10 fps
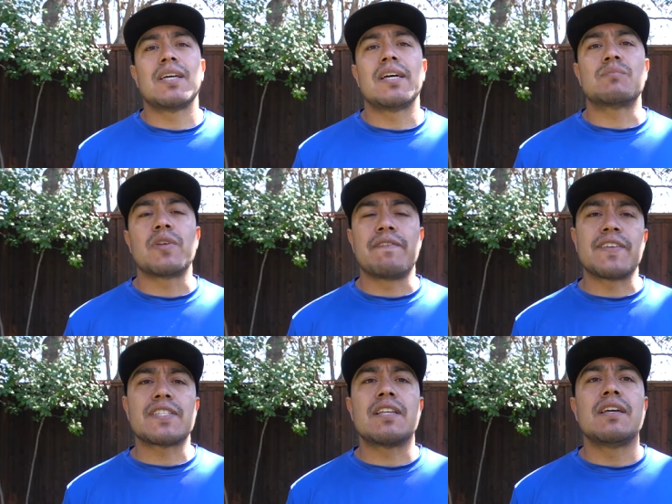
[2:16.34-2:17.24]
es muy
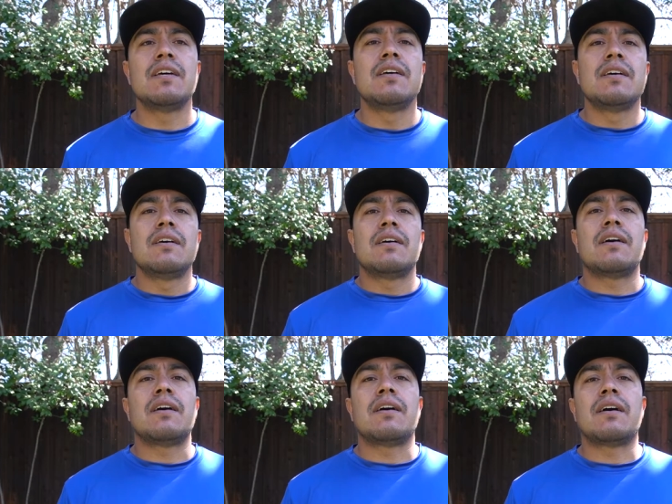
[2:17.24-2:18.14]
difícil,
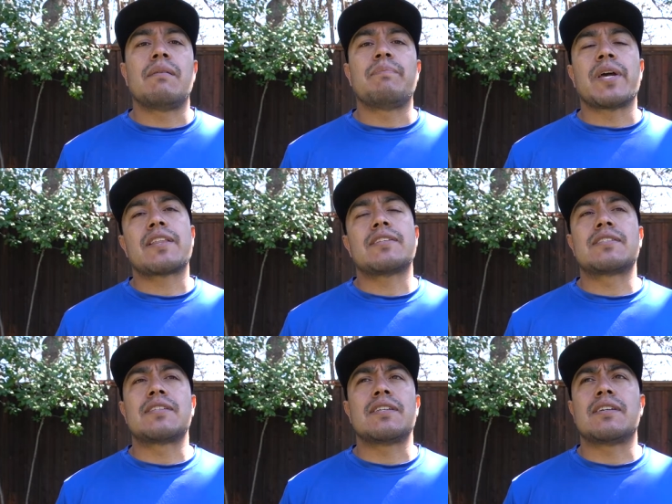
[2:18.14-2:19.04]
eh,
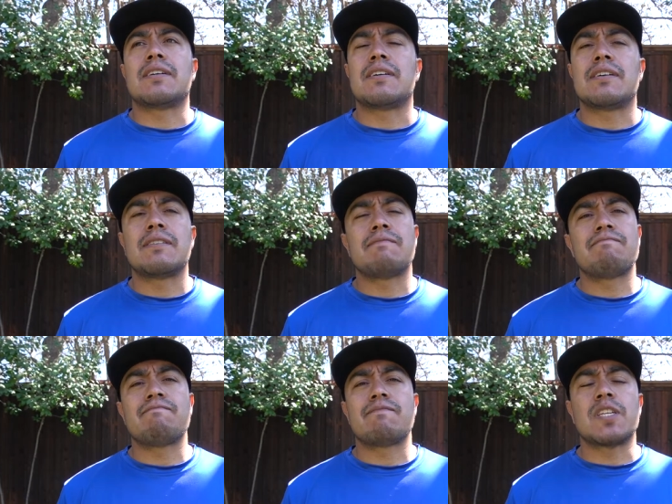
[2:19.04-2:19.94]
pierdes, eh,
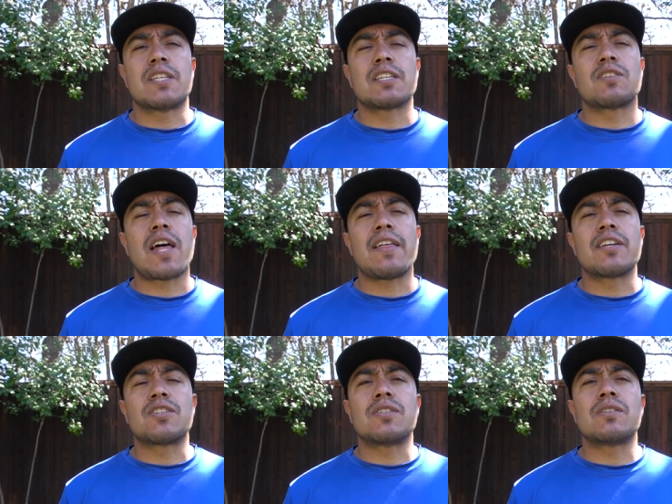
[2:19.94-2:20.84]
si tienes una
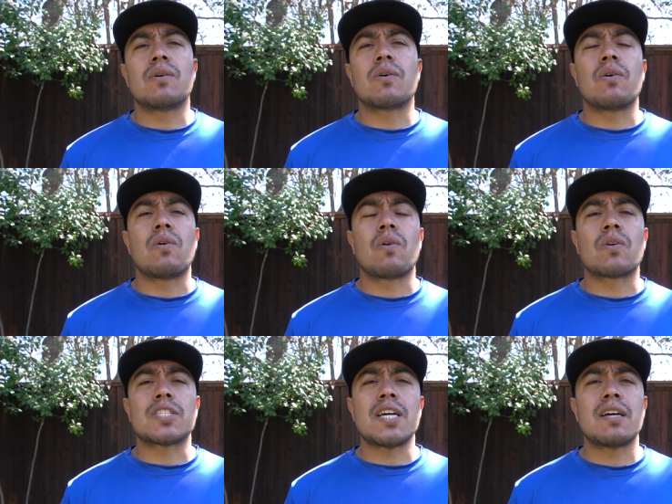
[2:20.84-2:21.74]
adicción o, lo
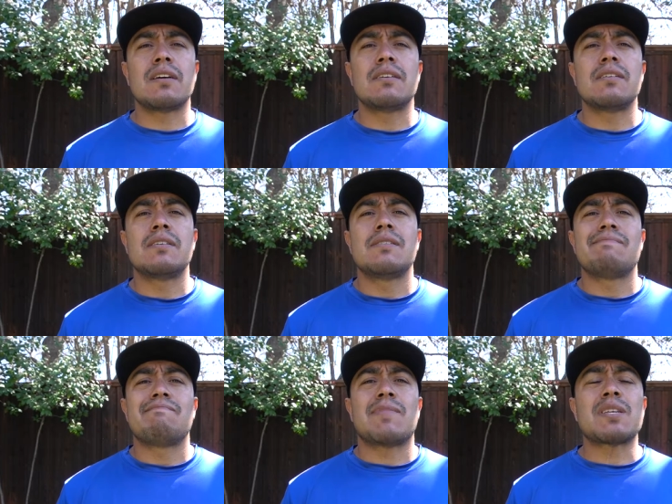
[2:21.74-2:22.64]
que sea,
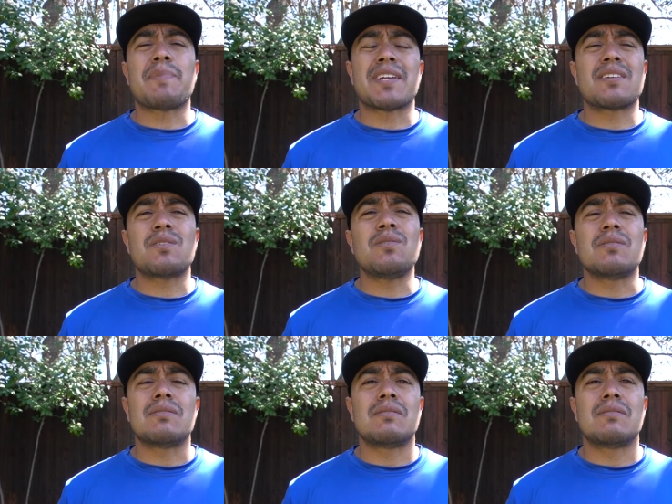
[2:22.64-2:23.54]
vas a perder todo
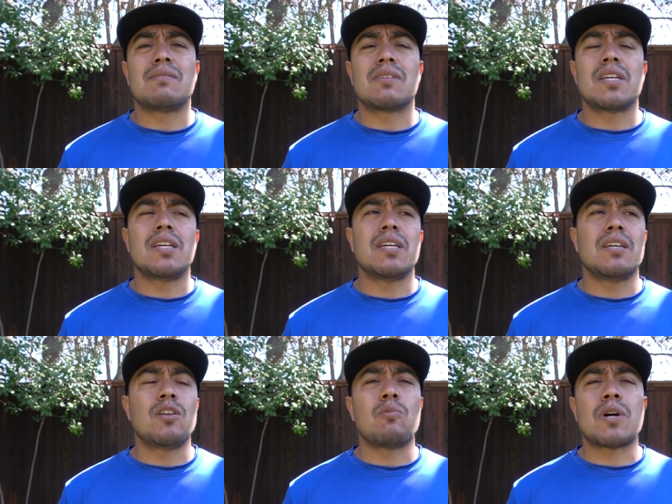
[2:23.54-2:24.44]

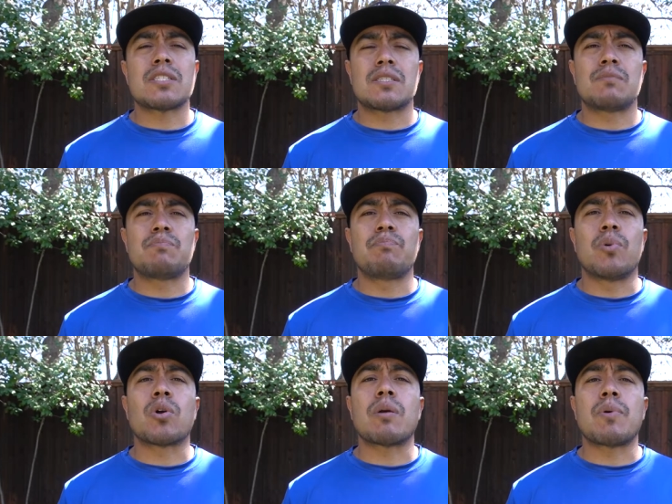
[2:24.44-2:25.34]
y lo más
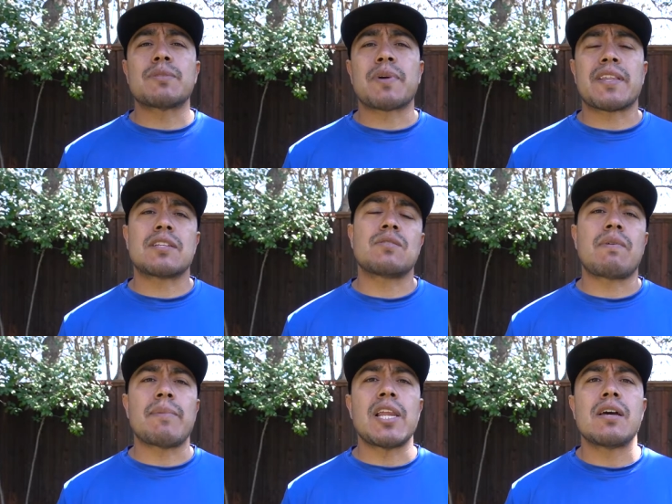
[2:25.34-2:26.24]
peor que puedes perder es tu
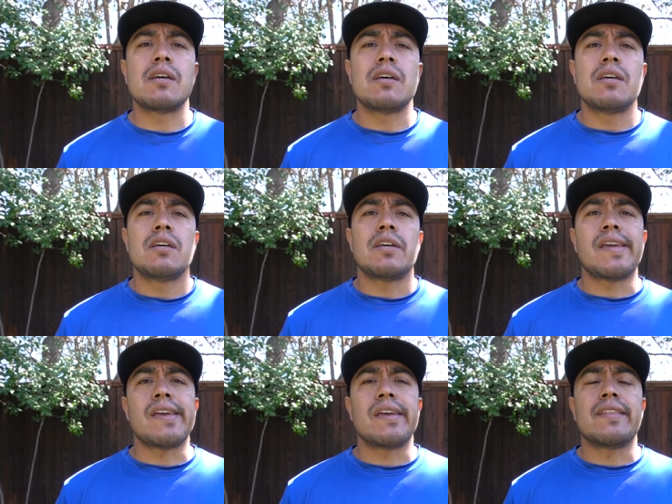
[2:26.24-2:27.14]
familia
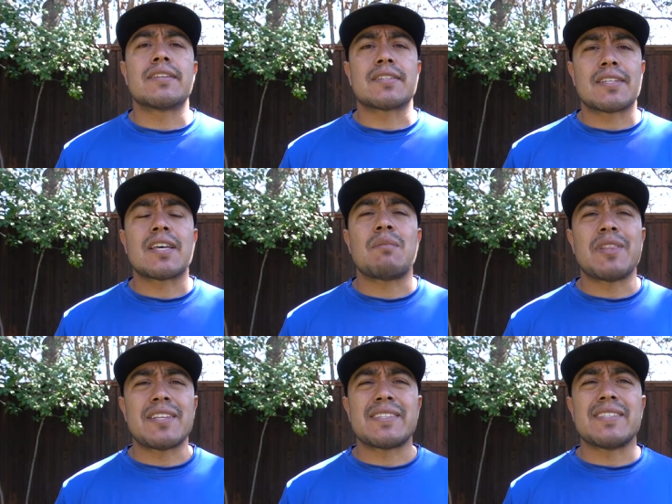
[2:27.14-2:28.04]
y
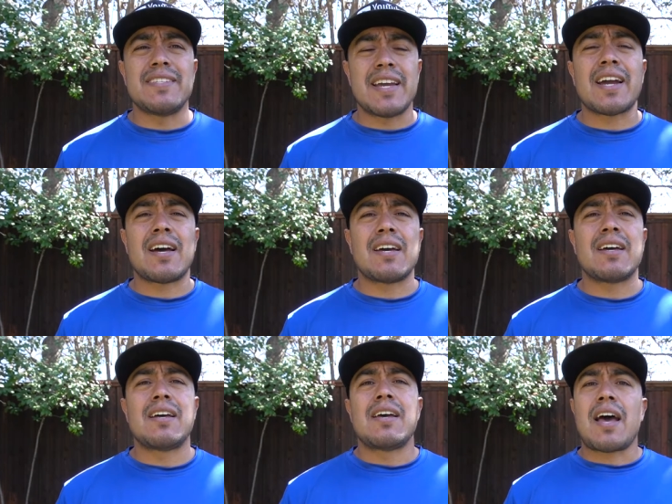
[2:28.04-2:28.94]
desgraciadamente llega
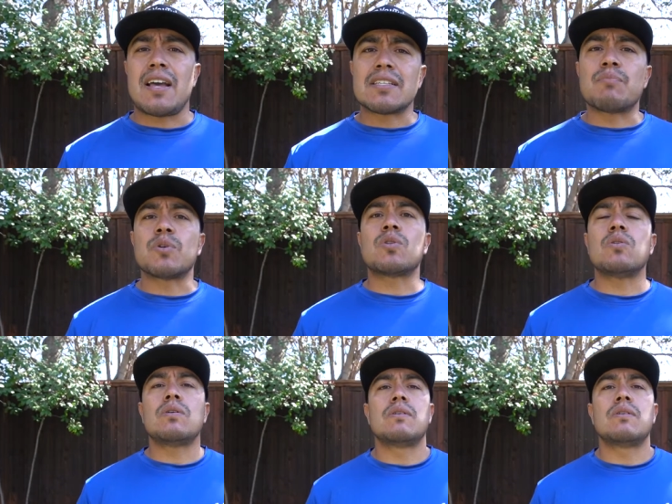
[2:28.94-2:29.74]
a ese punto